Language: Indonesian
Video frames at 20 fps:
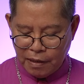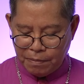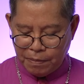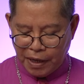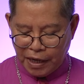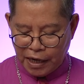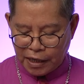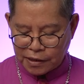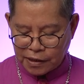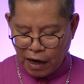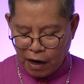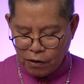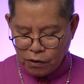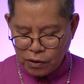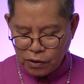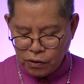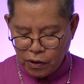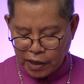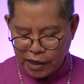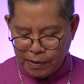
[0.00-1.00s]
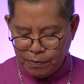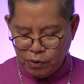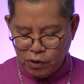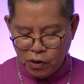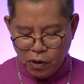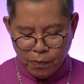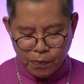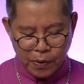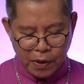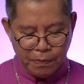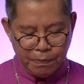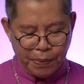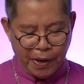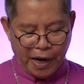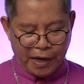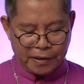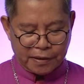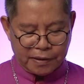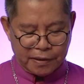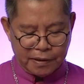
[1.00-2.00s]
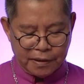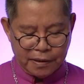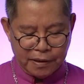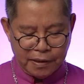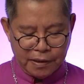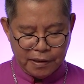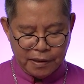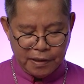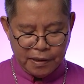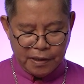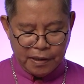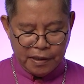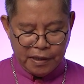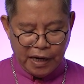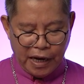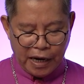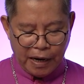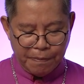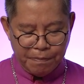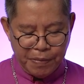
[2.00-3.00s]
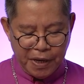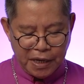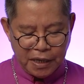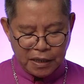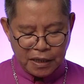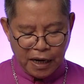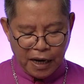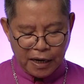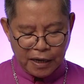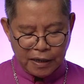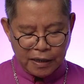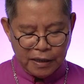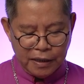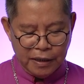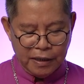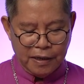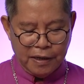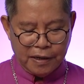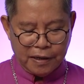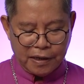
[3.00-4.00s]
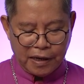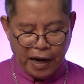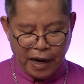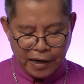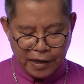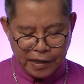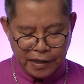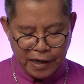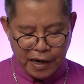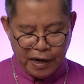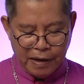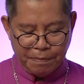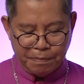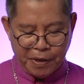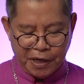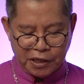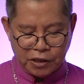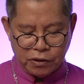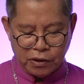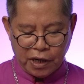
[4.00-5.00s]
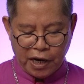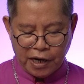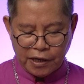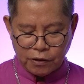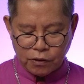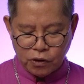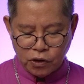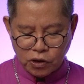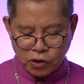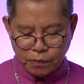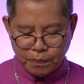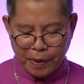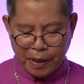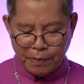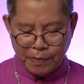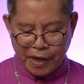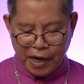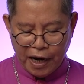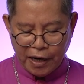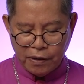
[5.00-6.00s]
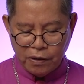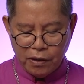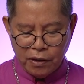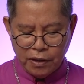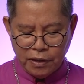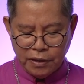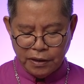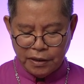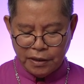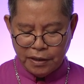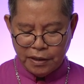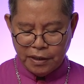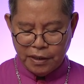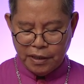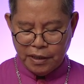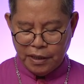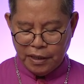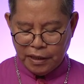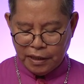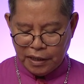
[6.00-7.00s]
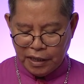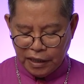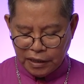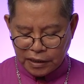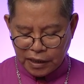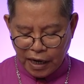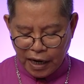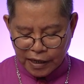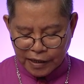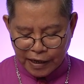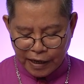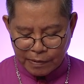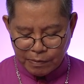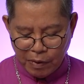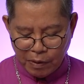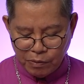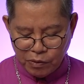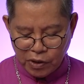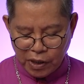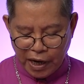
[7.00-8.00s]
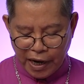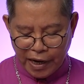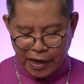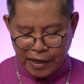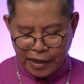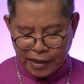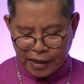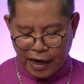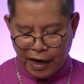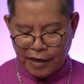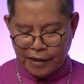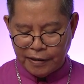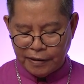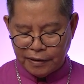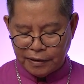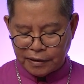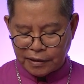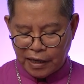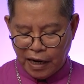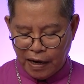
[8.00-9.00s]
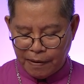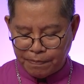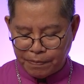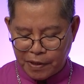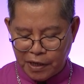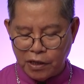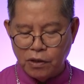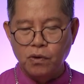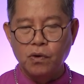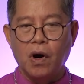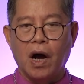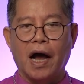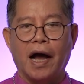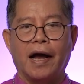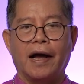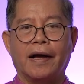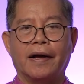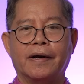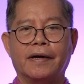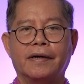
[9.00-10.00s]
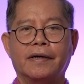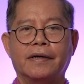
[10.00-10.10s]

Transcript: Pada tahun 2024, dalam bingkai karya Pastoral Kuspan Manado, kita akan memulaikan tahap kedua,